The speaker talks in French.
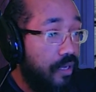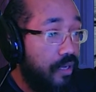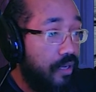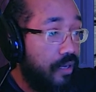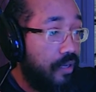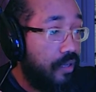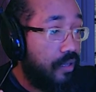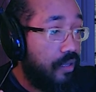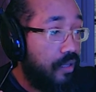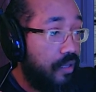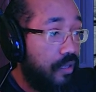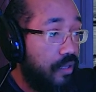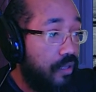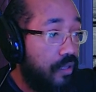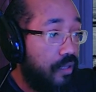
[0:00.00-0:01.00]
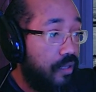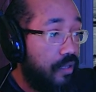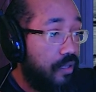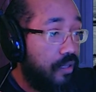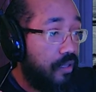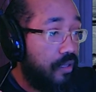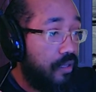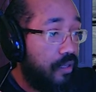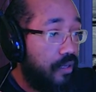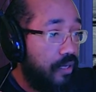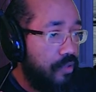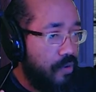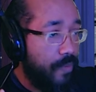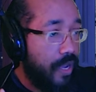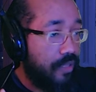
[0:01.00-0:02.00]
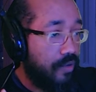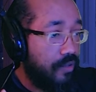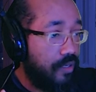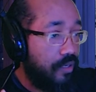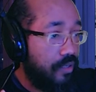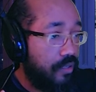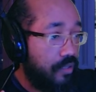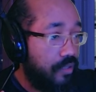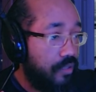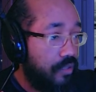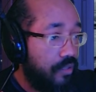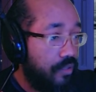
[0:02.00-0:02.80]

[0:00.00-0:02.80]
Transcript: Et. Et non, mais attendez.